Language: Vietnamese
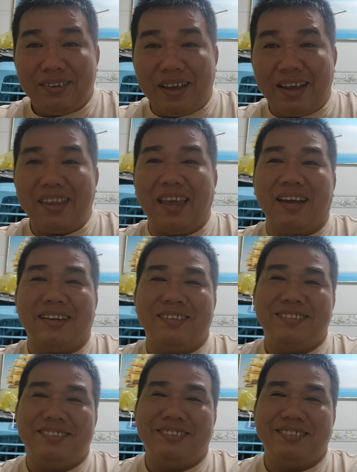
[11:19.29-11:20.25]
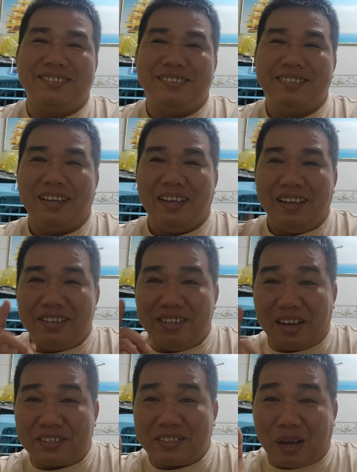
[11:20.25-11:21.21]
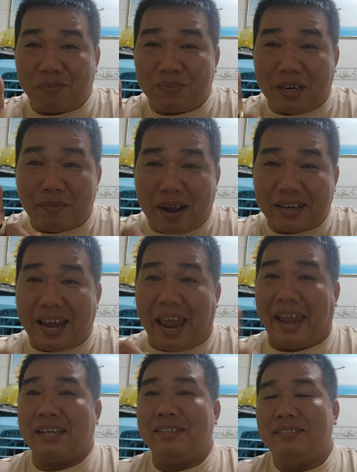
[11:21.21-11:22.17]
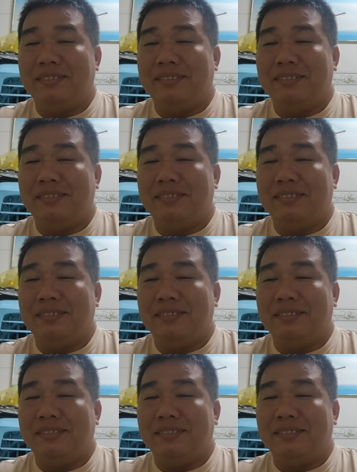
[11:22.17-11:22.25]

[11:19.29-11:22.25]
nhớ nha giật tóc là bắt đạt